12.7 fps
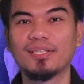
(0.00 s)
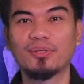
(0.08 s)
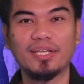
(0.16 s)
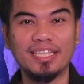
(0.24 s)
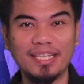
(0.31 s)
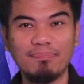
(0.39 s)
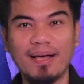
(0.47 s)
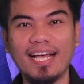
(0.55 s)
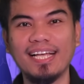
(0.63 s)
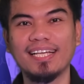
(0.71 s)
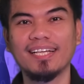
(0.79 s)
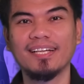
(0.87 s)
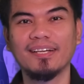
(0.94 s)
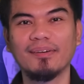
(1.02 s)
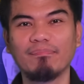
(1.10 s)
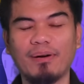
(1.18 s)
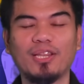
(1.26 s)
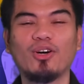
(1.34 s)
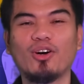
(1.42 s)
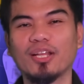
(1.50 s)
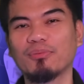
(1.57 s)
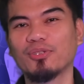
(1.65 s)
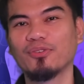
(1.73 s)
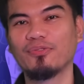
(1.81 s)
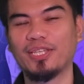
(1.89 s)
Kung hindi pa, panoorin
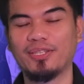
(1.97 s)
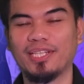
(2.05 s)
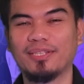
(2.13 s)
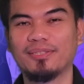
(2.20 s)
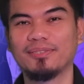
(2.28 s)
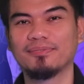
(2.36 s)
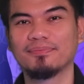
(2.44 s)
mo itong video na to.